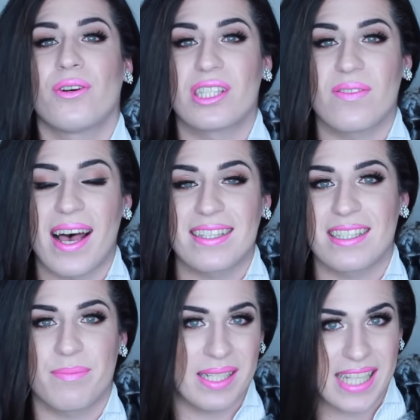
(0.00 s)
Und zwar ist
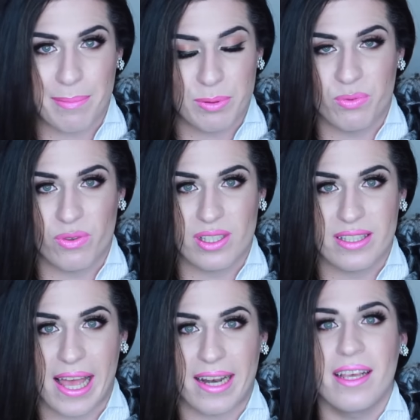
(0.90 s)
das mein
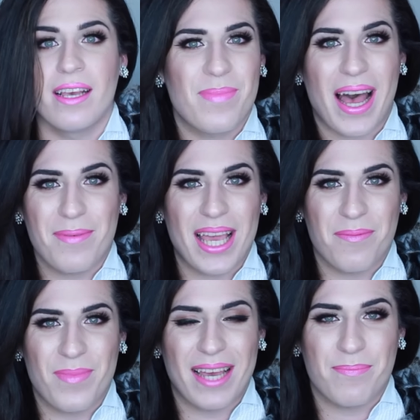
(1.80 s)
Selbstbewusstsein. Barbie
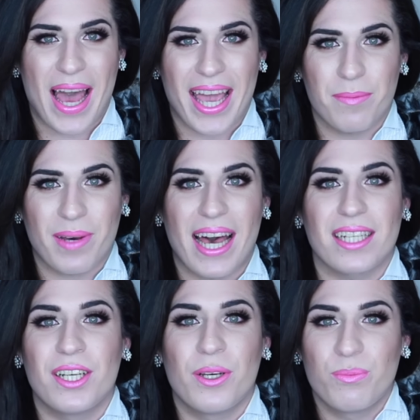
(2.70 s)
hat mir
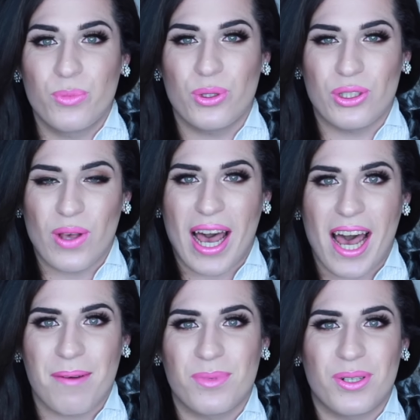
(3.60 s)
beigebracht, Mut zu
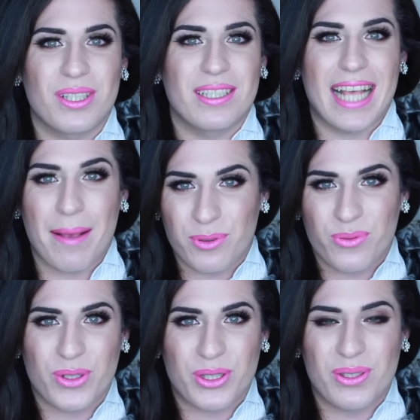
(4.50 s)
haben und
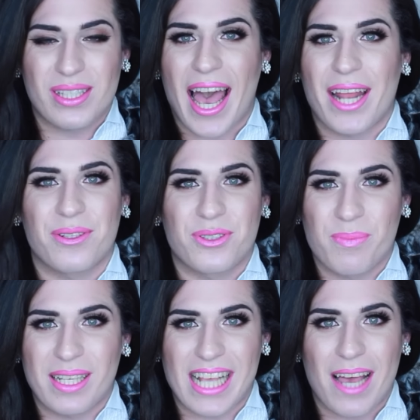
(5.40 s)
selbstbewusst zu sein und zu
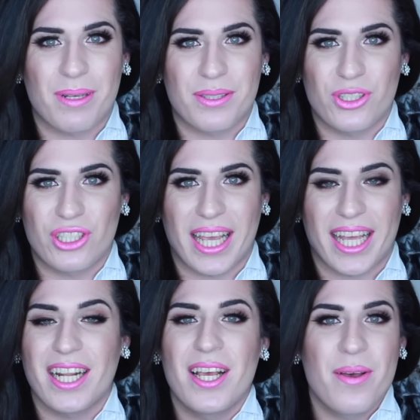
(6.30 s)
mir selber zu
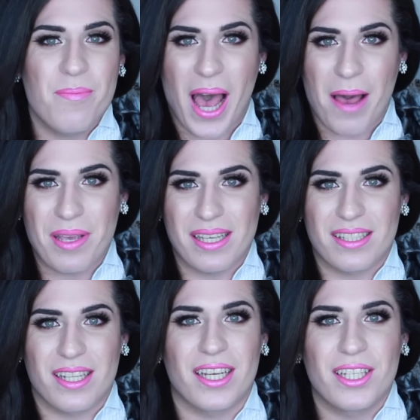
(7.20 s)
stehen. Barbie
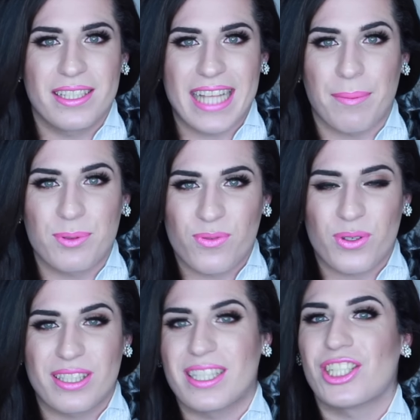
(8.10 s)
ist eine
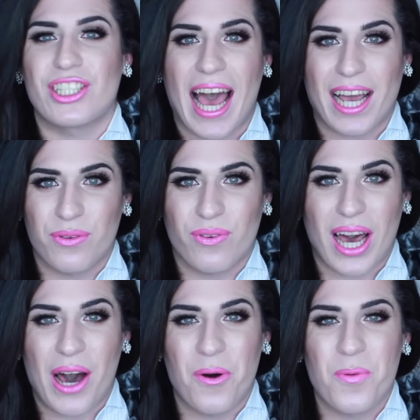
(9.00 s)
selbstbewusste, starke
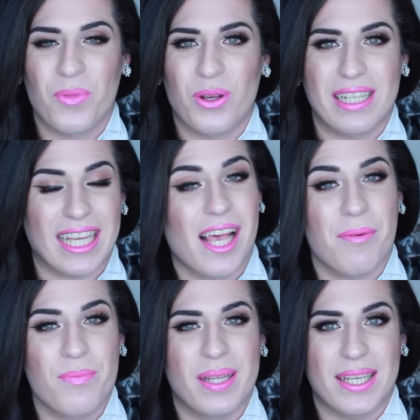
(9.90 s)
Frau und das
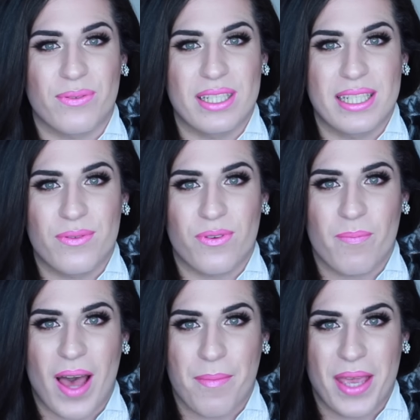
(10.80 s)
habe ich mir definitiv
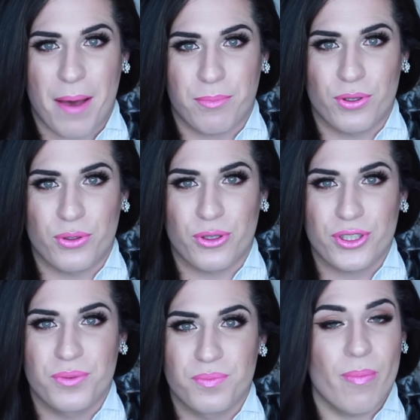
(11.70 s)
von Barbie
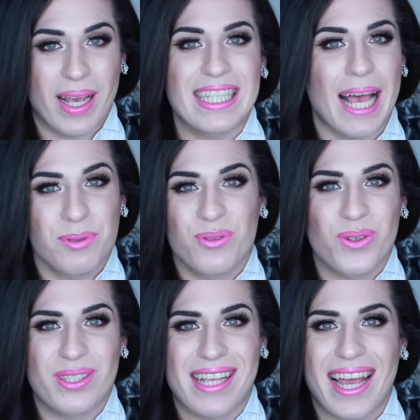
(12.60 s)
abgeguckt. Und mein
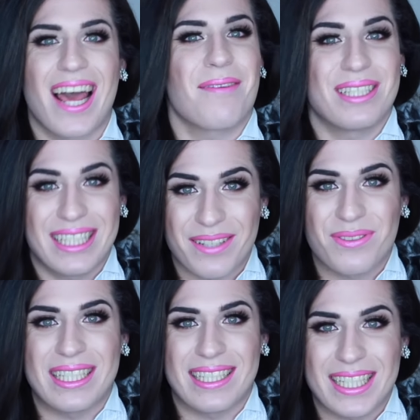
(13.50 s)
Selbstbewusstsein habe ich
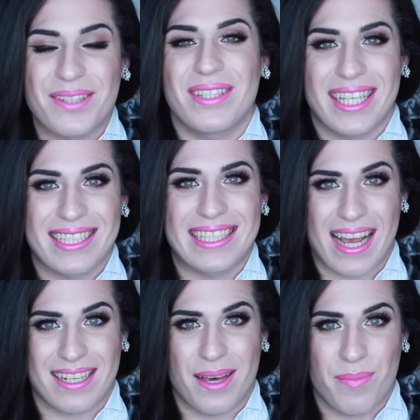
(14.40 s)
definitiv jeden
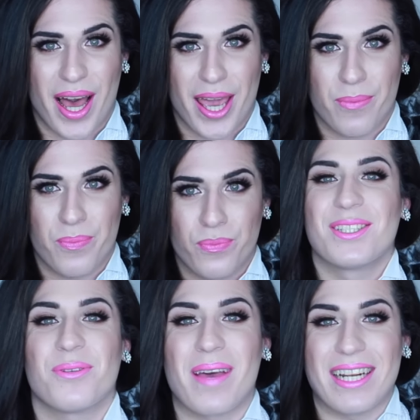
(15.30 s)
Tag dabei.
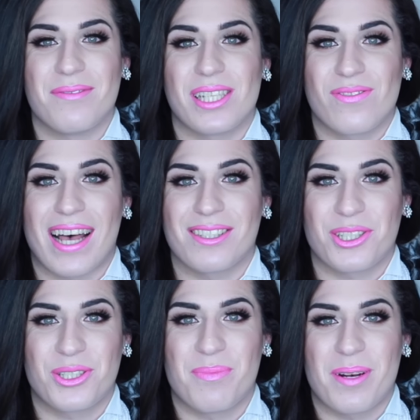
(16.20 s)
So meine Lieben, das war es
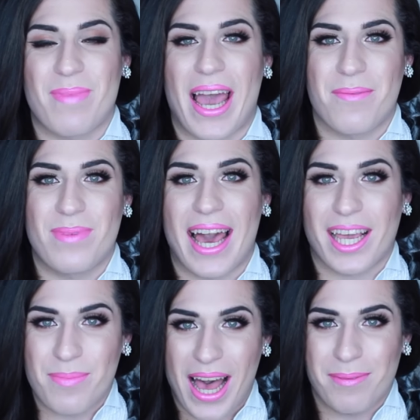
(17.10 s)
auch schon mit meinem
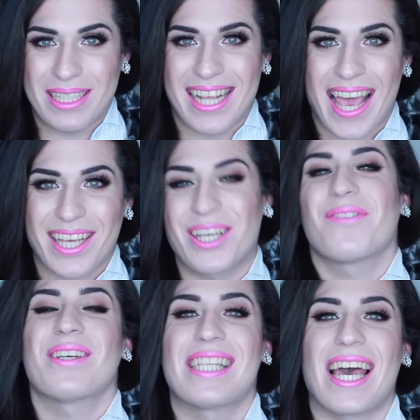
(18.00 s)
Like a Barbie Tag. Ich
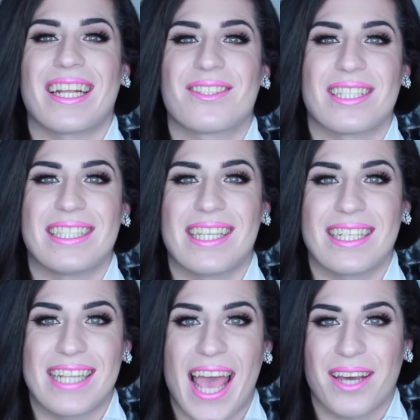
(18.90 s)
hoffe sehr, dass euch
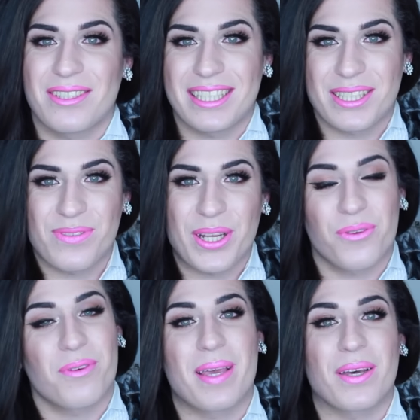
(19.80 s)
dieser Tag und dieses
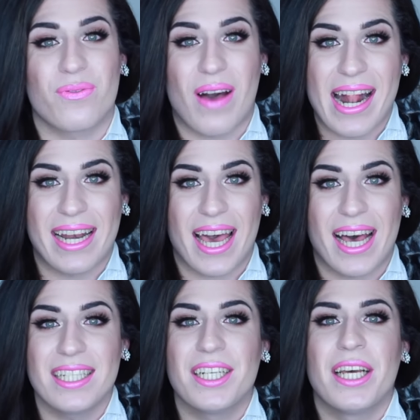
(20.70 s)
Video von mir gefallen
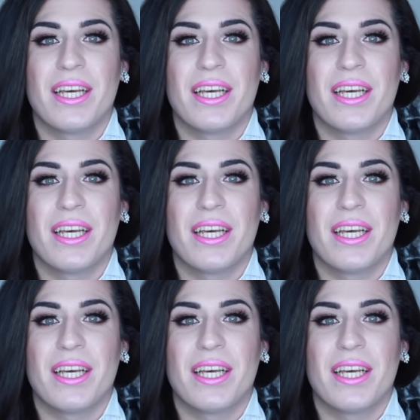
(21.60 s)
hat.